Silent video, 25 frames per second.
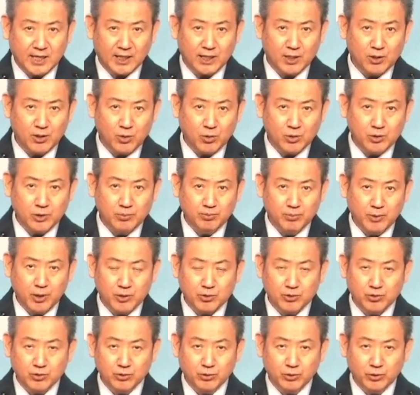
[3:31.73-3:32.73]
자기
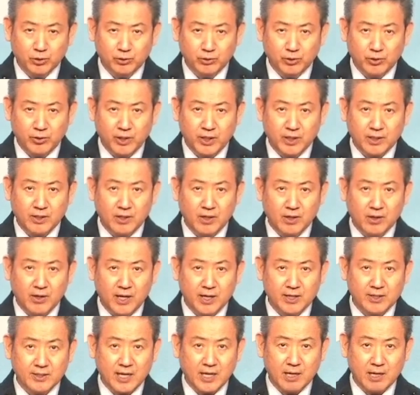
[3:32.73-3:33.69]
욕심대로 충동대로 이끌려가는